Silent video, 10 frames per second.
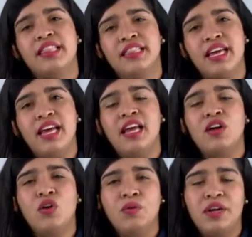
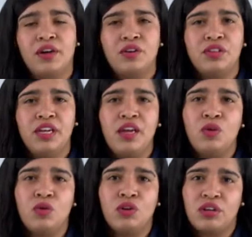del gobierno de
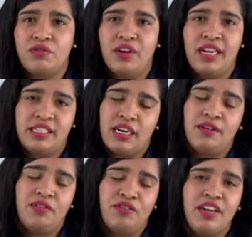Hugo Rafael
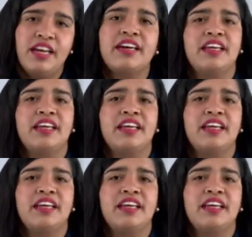Chávez Fría,